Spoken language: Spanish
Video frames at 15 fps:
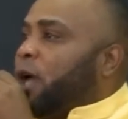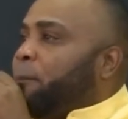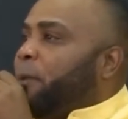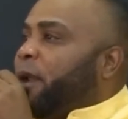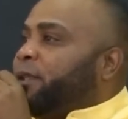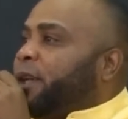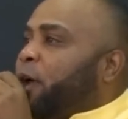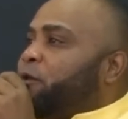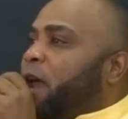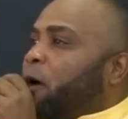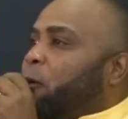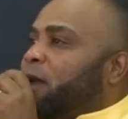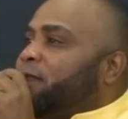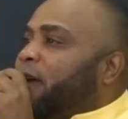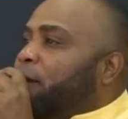tan, parece que hay una
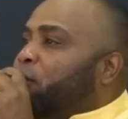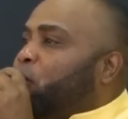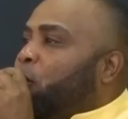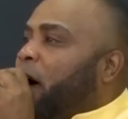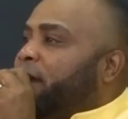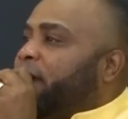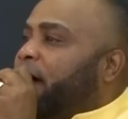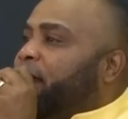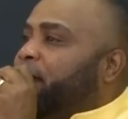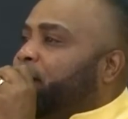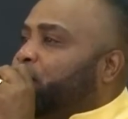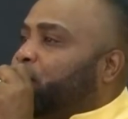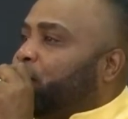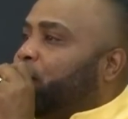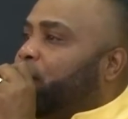cuanta bruja aquí
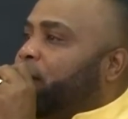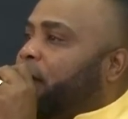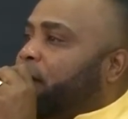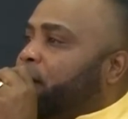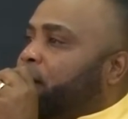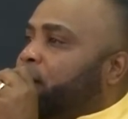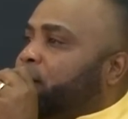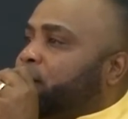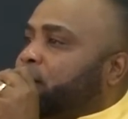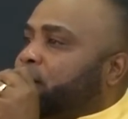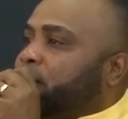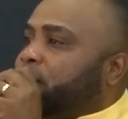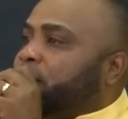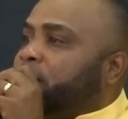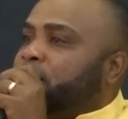adentro, gloria a
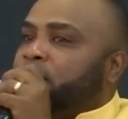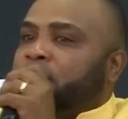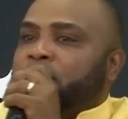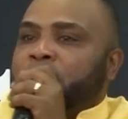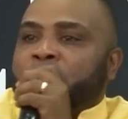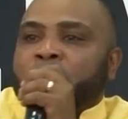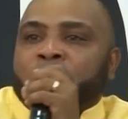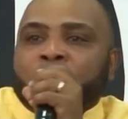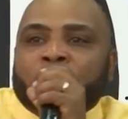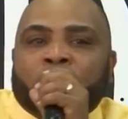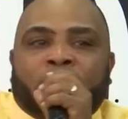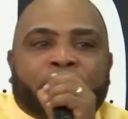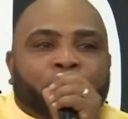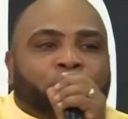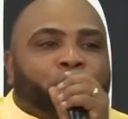Dios.
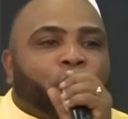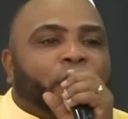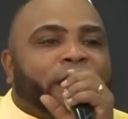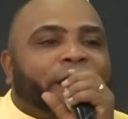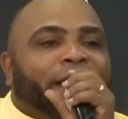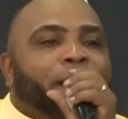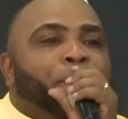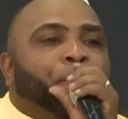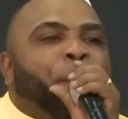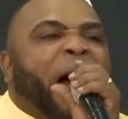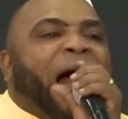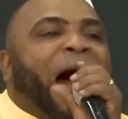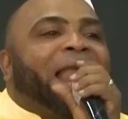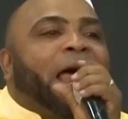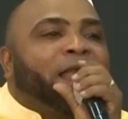Hay otros que quieren
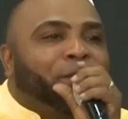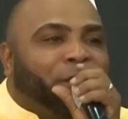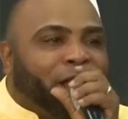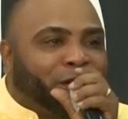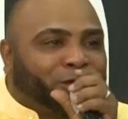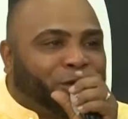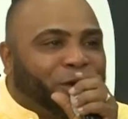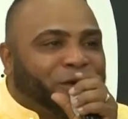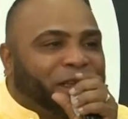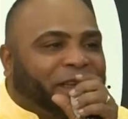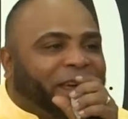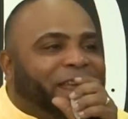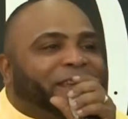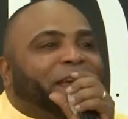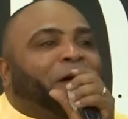pagar la liberación y
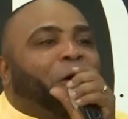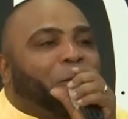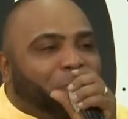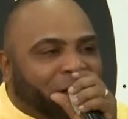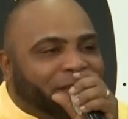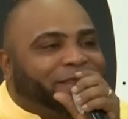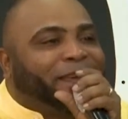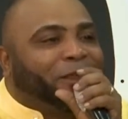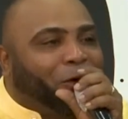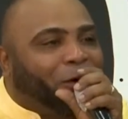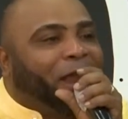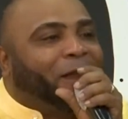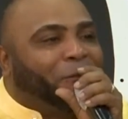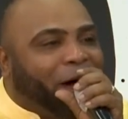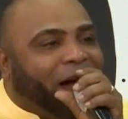creen que con 20
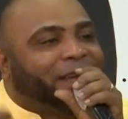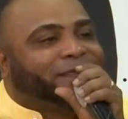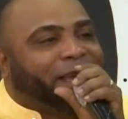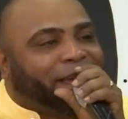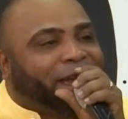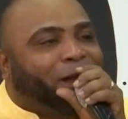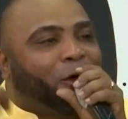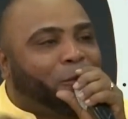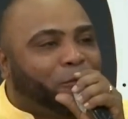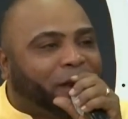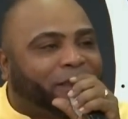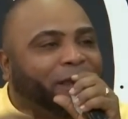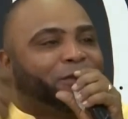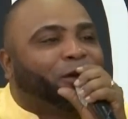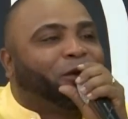dólares van a hacer que el
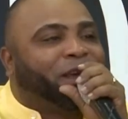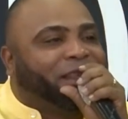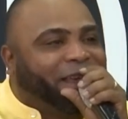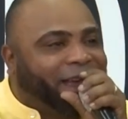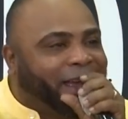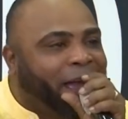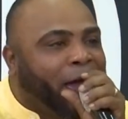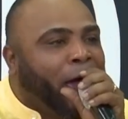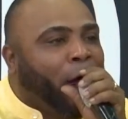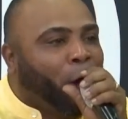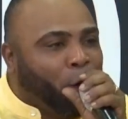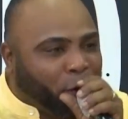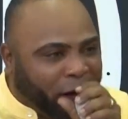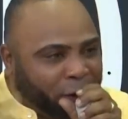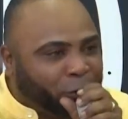hombre de Dios le dé
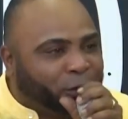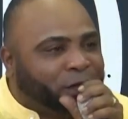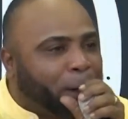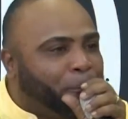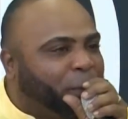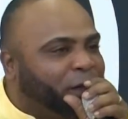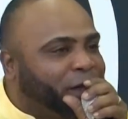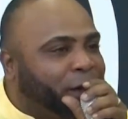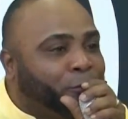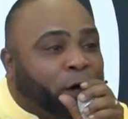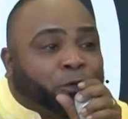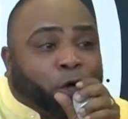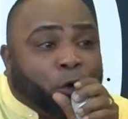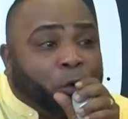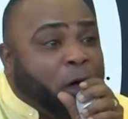lo que ellos están pidiendo.
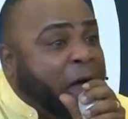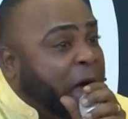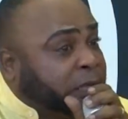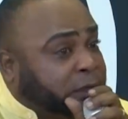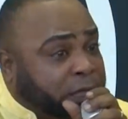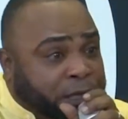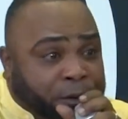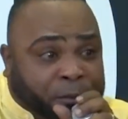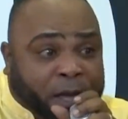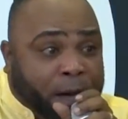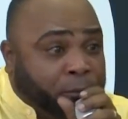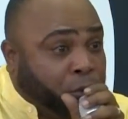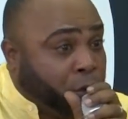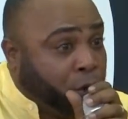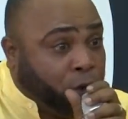Esto no es así, mi
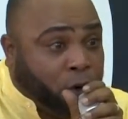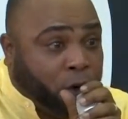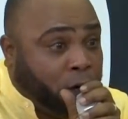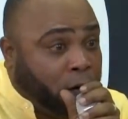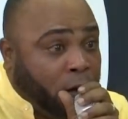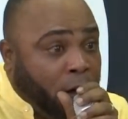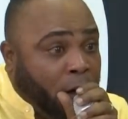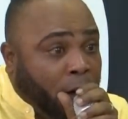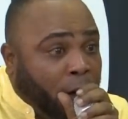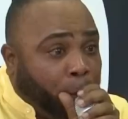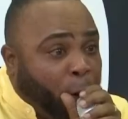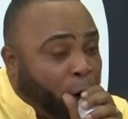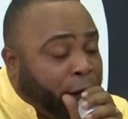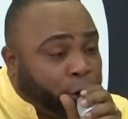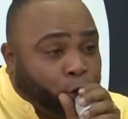amor.
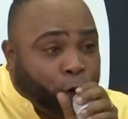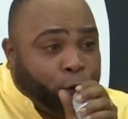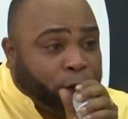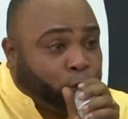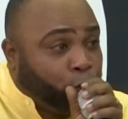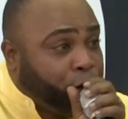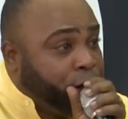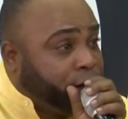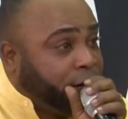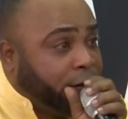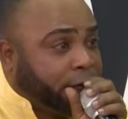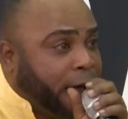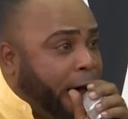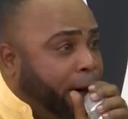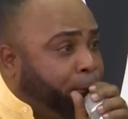Porque esto no es un
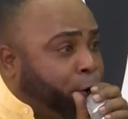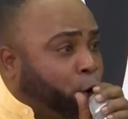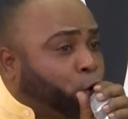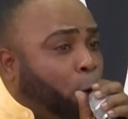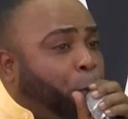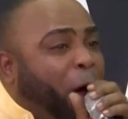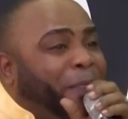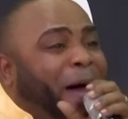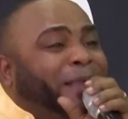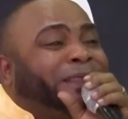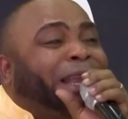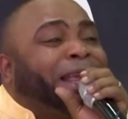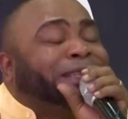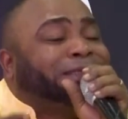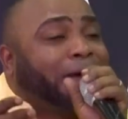intercambio. Tú puedes dar
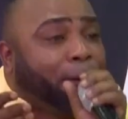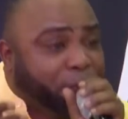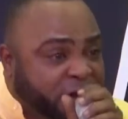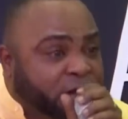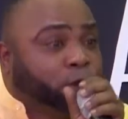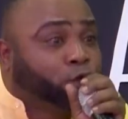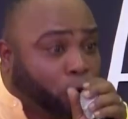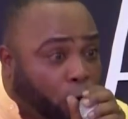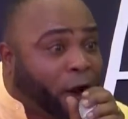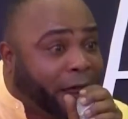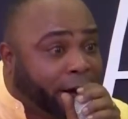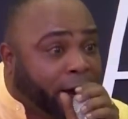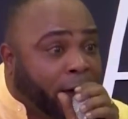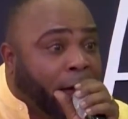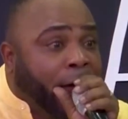30 mil
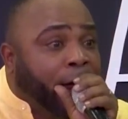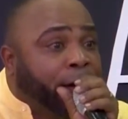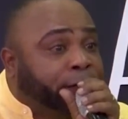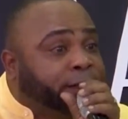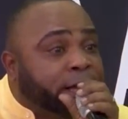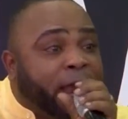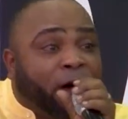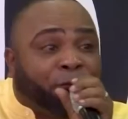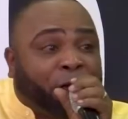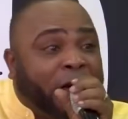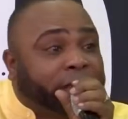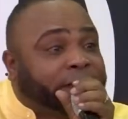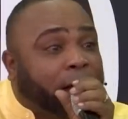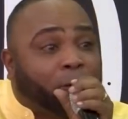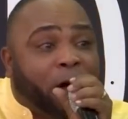dólares y si la
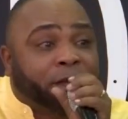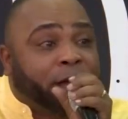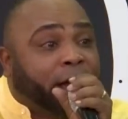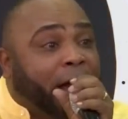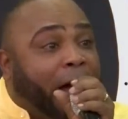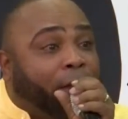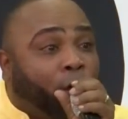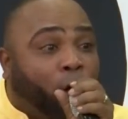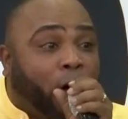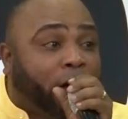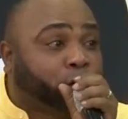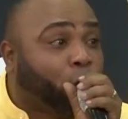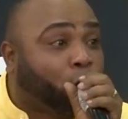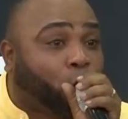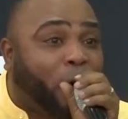fecha no ha llegado,
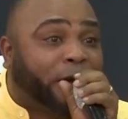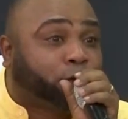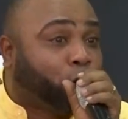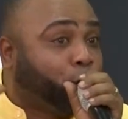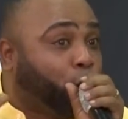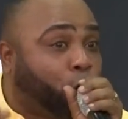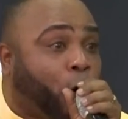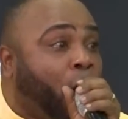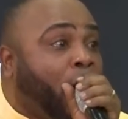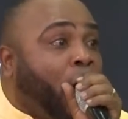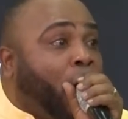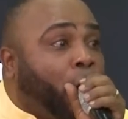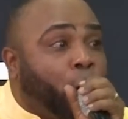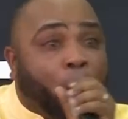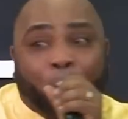esos cuartos no,
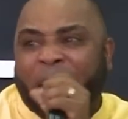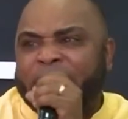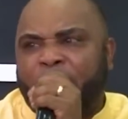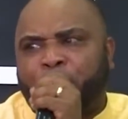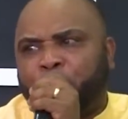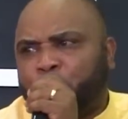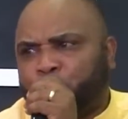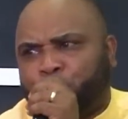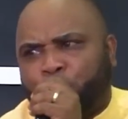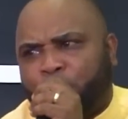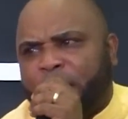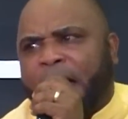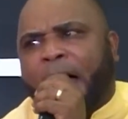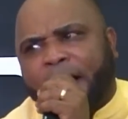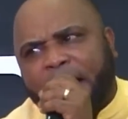no van a
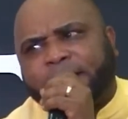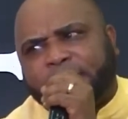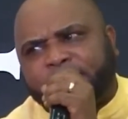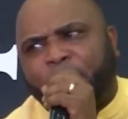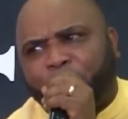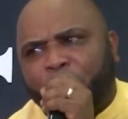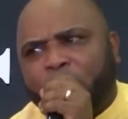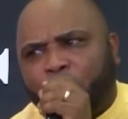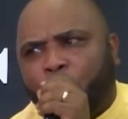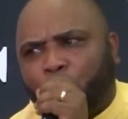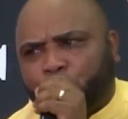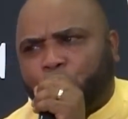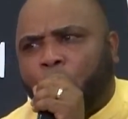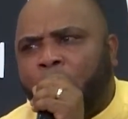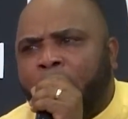funcionar. Ahora sí se fue el
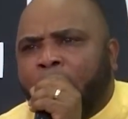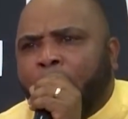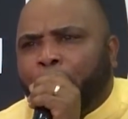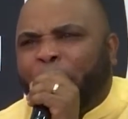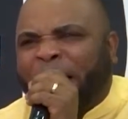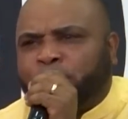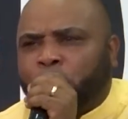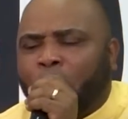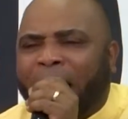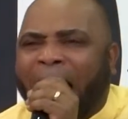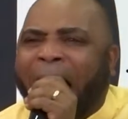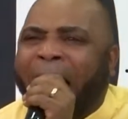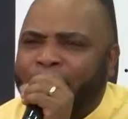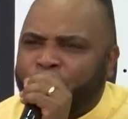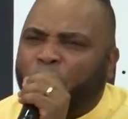gozo, pastora.
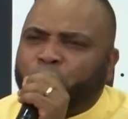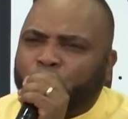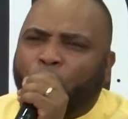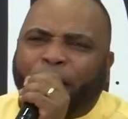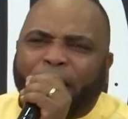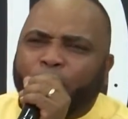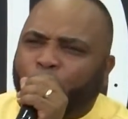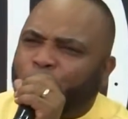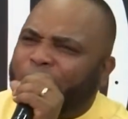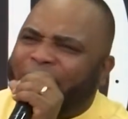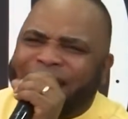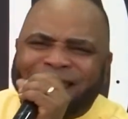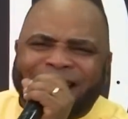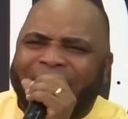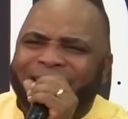Hay otros que no
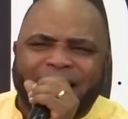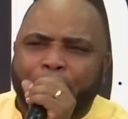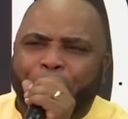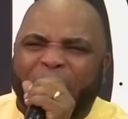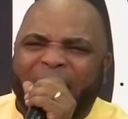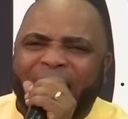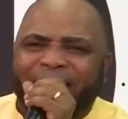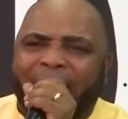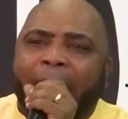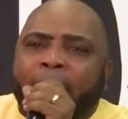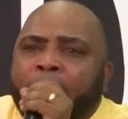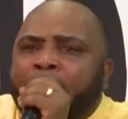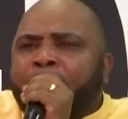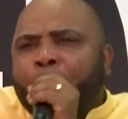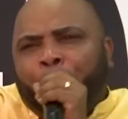tienen nada para dar,
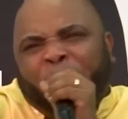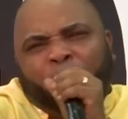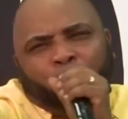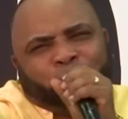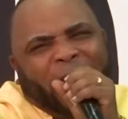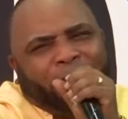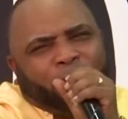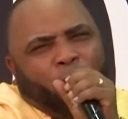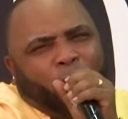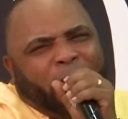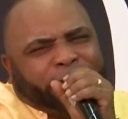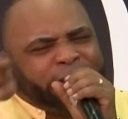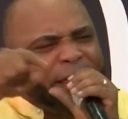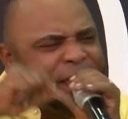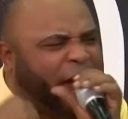pero ya Dios
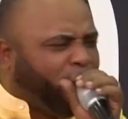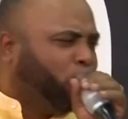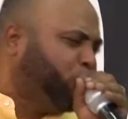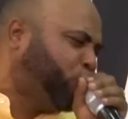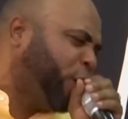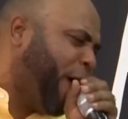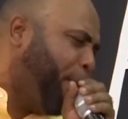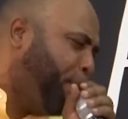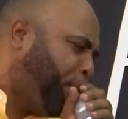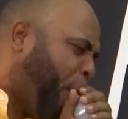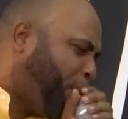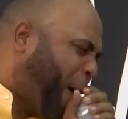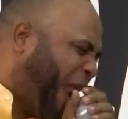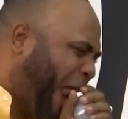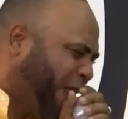le señaló un
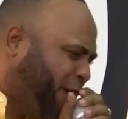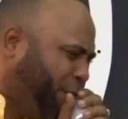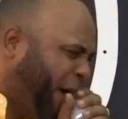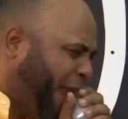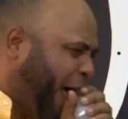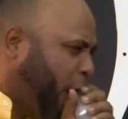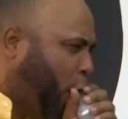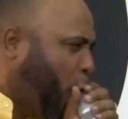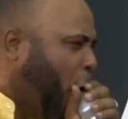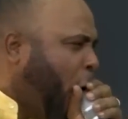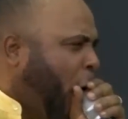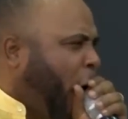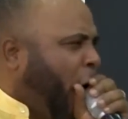tiempo para liberarlo.